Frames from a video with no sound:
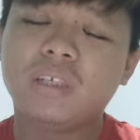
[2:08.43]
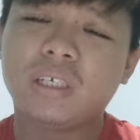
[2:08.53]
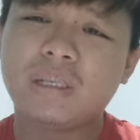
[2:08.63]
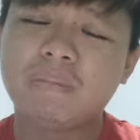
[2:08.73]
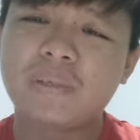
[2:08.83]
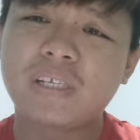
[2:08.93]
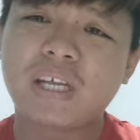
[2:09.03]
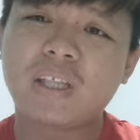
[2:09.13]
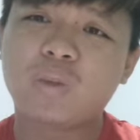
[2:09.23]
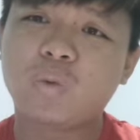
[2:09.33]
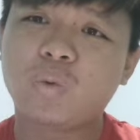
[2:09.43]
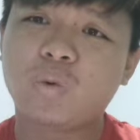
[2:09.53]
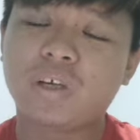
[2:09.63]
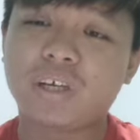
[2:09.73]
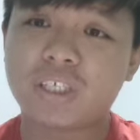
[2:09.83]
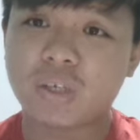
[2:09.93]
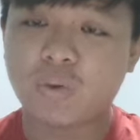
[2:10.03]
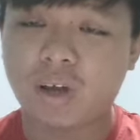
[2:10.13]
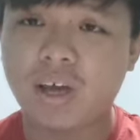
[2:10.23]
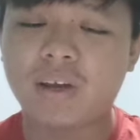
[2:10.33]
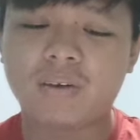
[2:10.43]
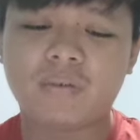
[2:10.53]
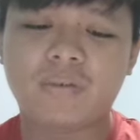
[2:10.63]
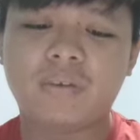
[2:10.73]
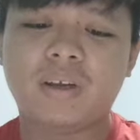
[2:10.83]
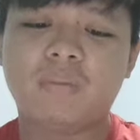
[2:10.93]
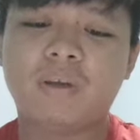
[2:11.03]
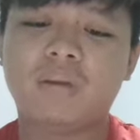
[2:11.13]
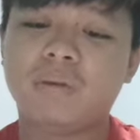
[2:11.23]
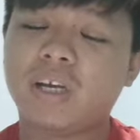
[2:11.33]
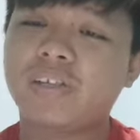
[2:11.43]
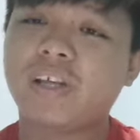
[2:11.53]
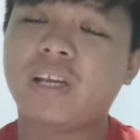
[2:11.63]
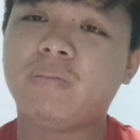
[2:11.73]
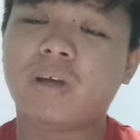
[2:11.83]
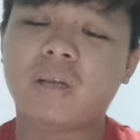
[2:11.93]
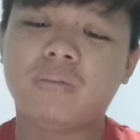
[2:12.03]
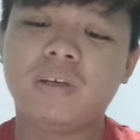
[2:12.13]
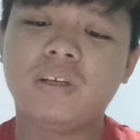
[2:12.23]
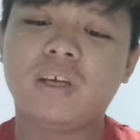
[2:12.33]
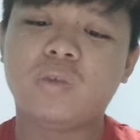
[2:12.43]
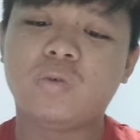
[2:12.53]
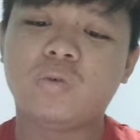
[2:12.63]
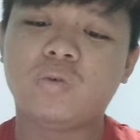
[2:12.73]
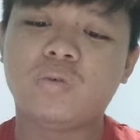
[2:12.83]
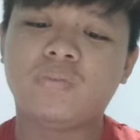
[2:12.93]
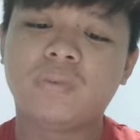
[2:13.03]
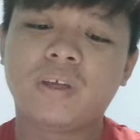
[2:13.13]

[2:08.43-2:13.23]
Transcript: um, satu kekecewaan daripada bekas ahli parlimen yaitu